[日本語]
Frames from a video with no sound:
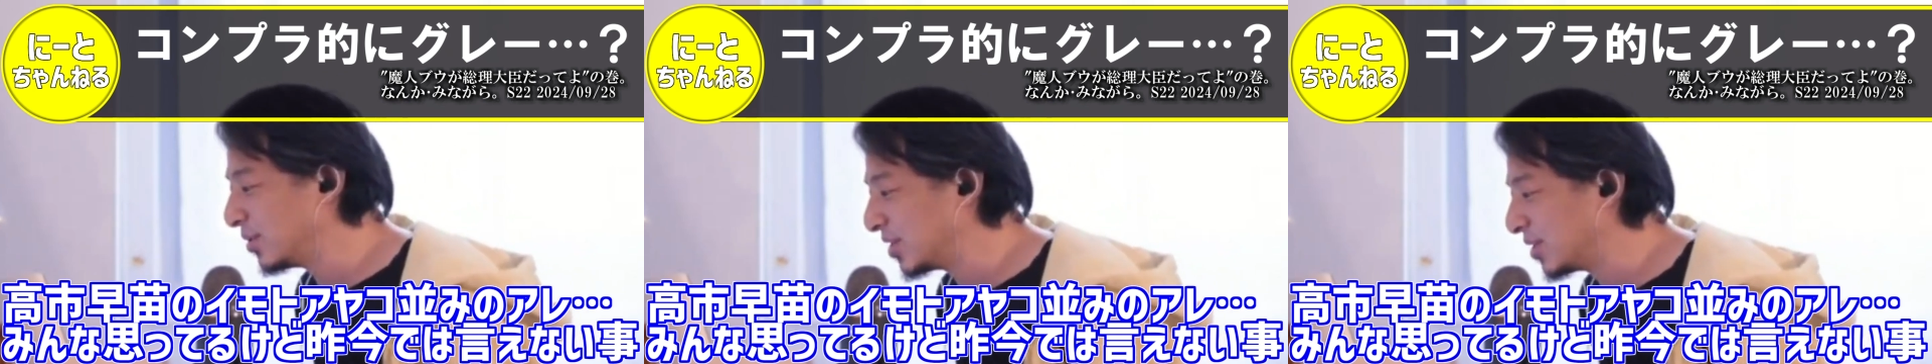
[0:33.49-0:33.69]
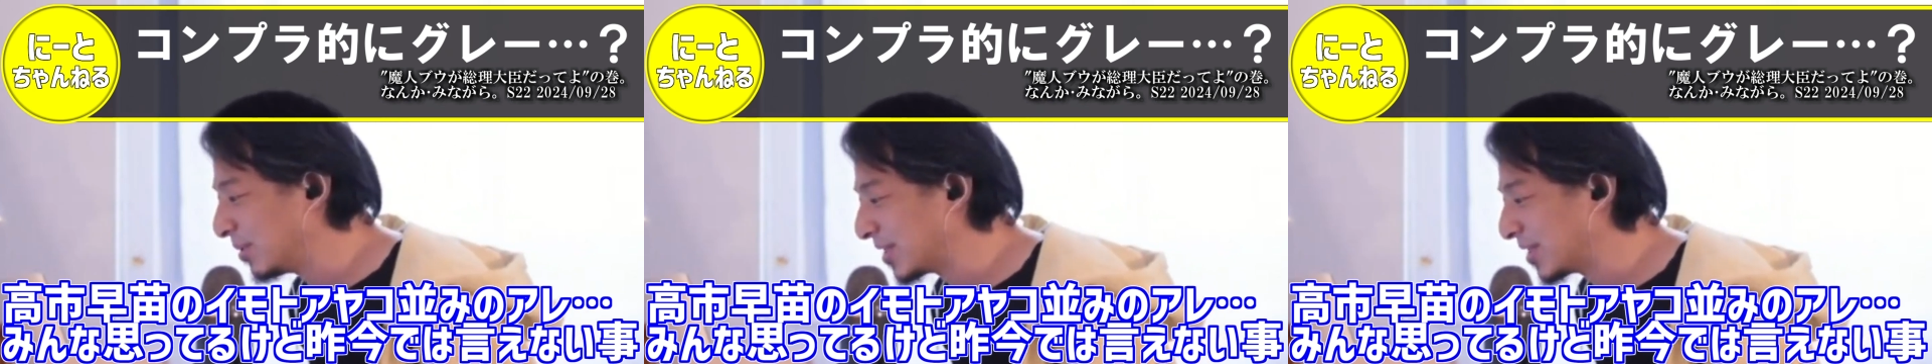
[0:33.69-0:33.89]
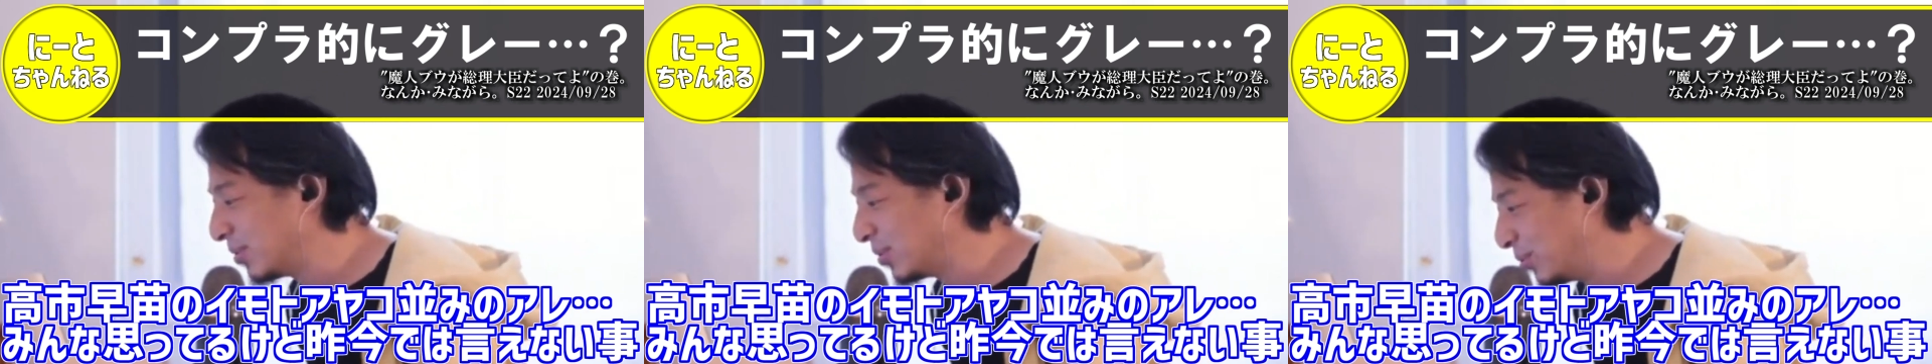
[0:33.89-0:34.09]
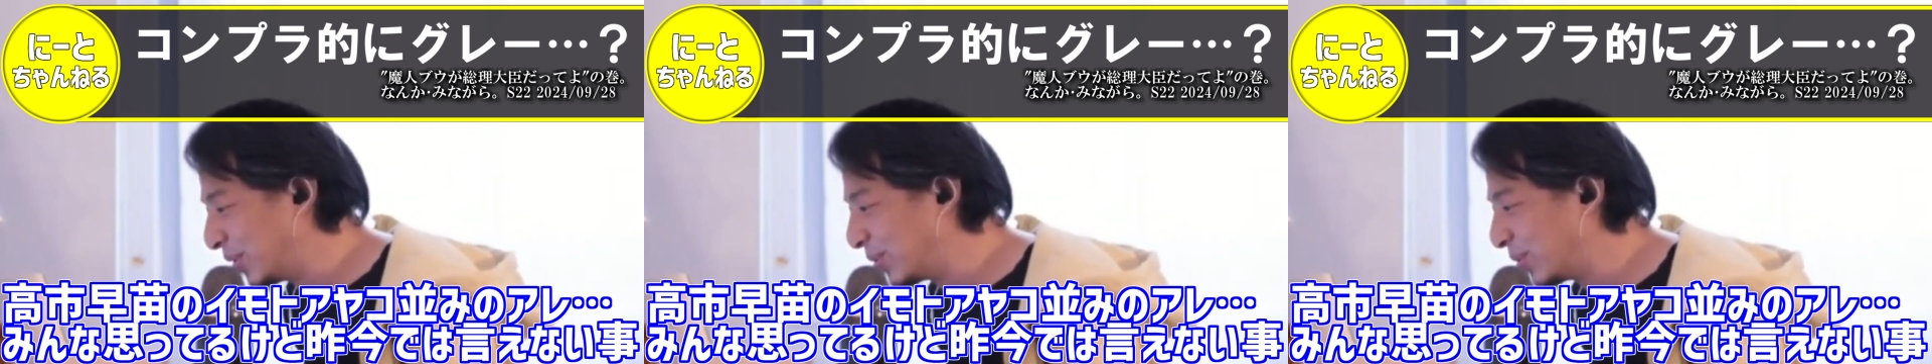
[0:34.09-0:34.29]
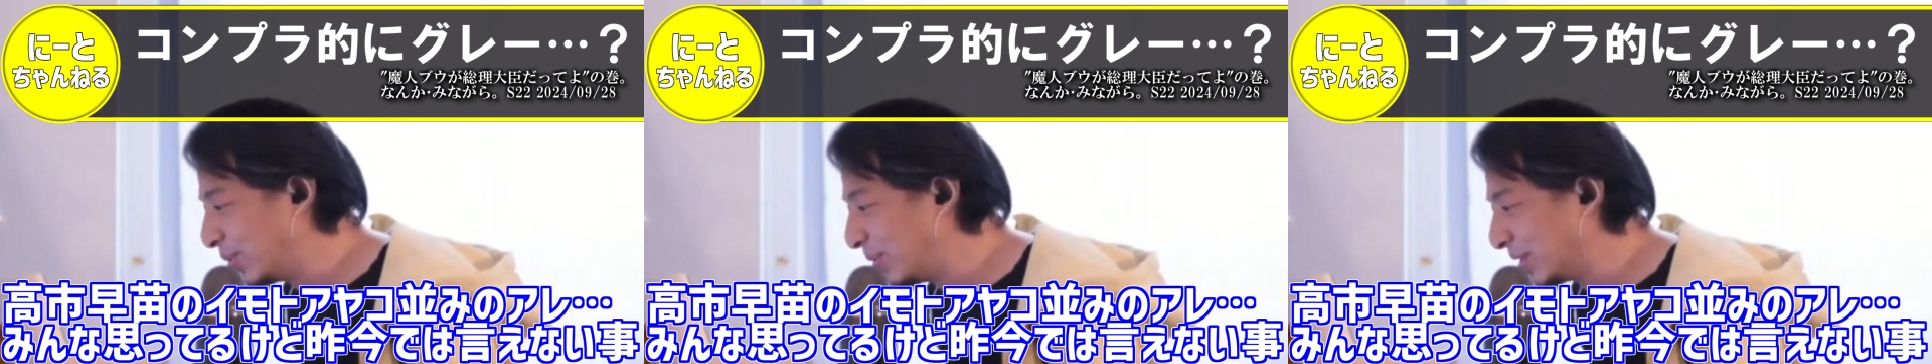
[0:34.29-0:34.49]
こう石破さん
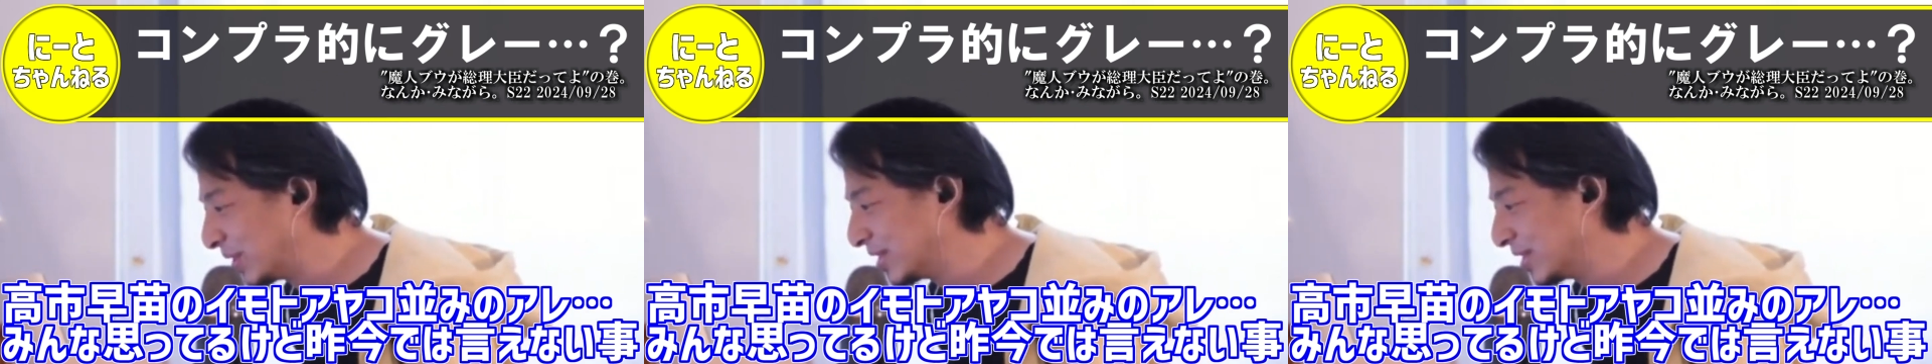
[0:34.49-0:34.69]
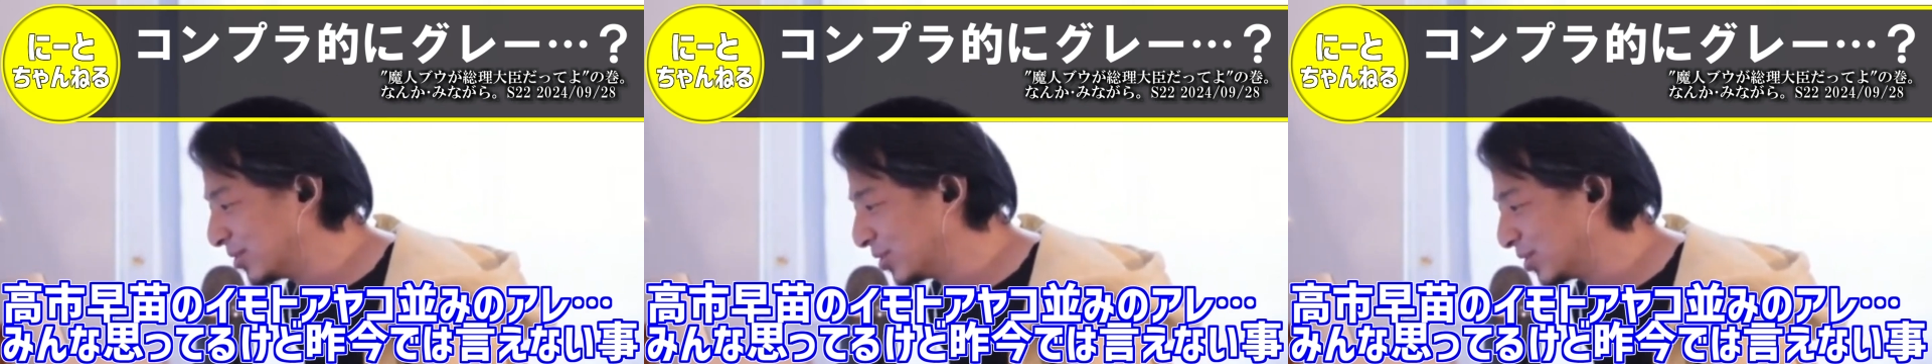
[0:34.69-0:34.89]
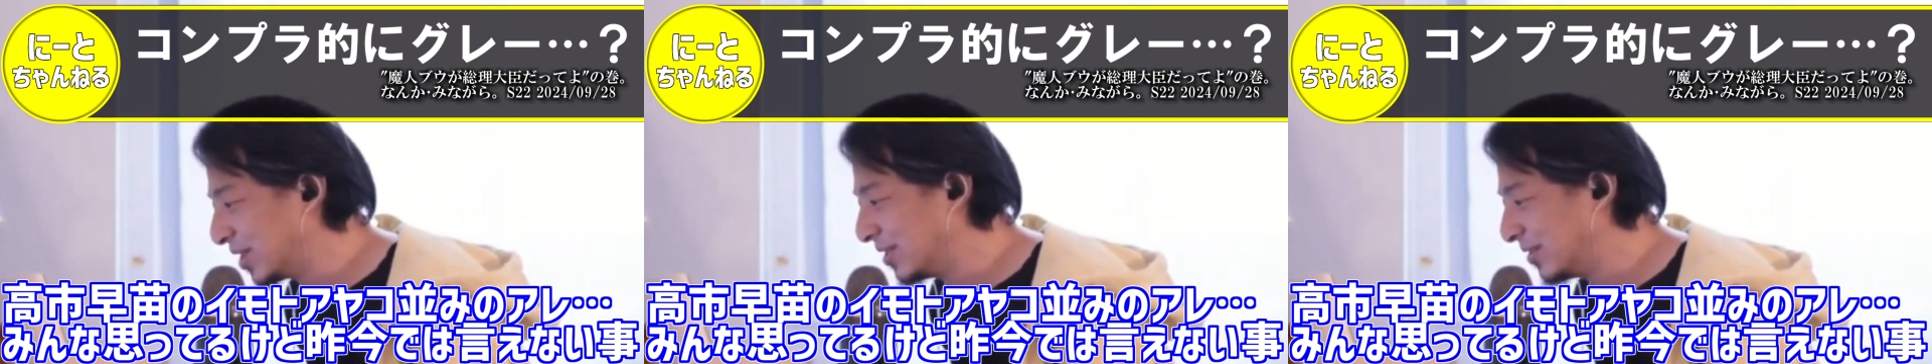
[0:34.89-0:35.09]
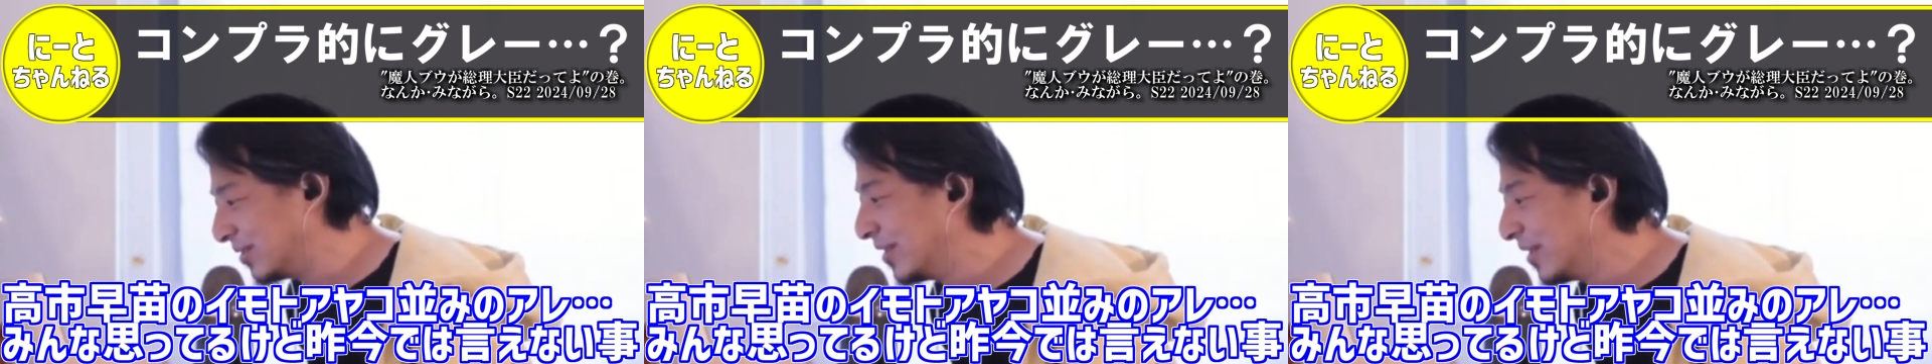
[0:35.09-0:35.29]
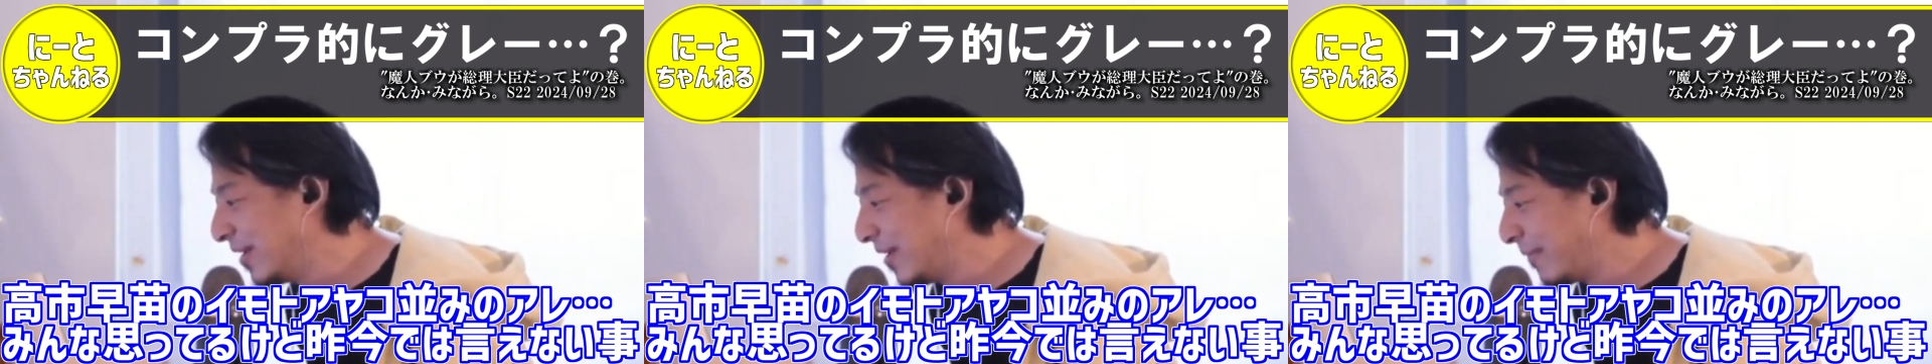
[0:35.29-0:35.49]
をこうバッシングしてい
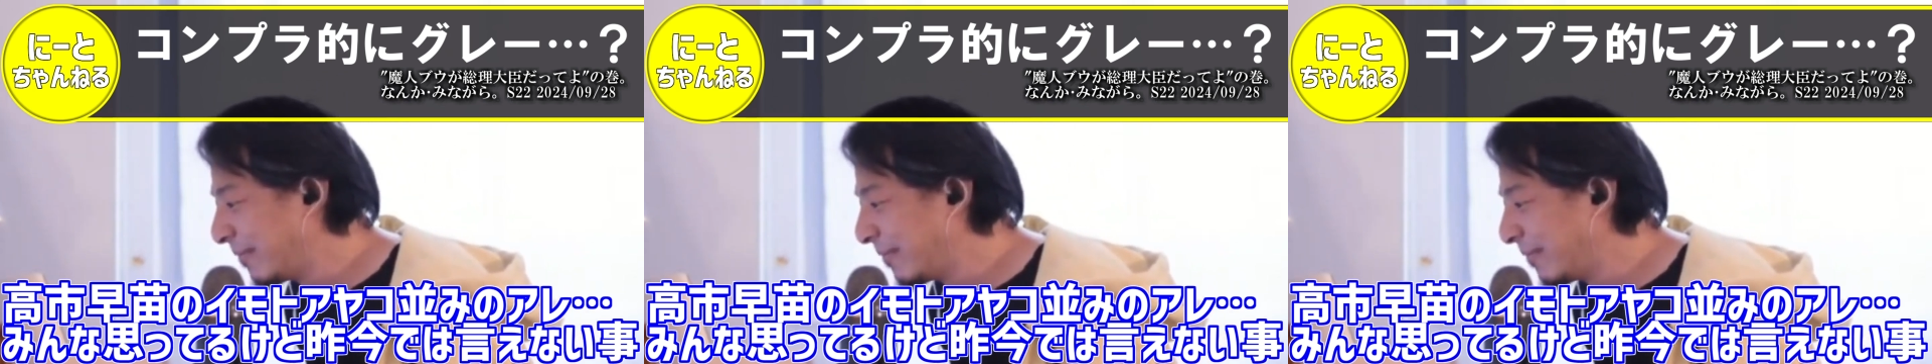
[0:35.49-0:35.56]
る